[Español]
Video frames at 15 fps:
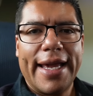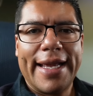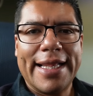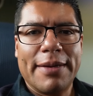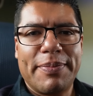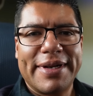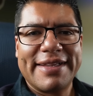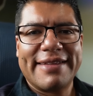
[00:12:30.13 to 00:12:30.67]
la
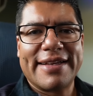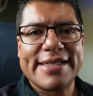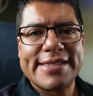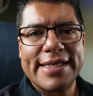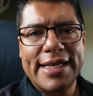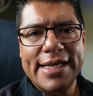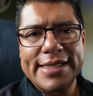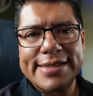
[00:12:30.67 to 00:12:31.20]
parte
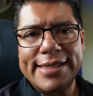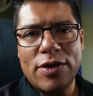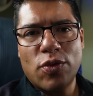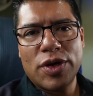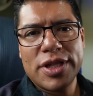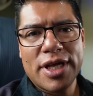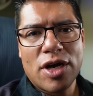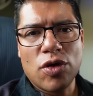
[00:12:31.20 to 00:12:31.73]
trasera se
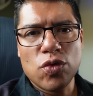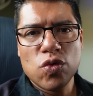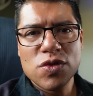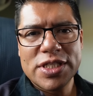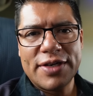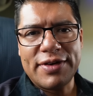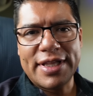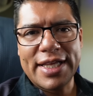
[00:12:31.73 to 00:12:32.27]
cuenta con un
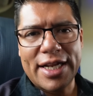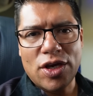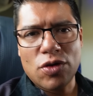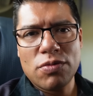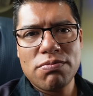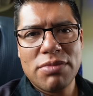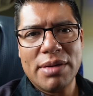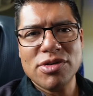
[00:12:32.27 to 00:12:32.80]
sanitario.
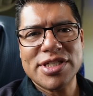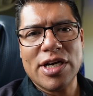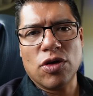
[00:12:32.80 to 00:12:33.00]
Vamos a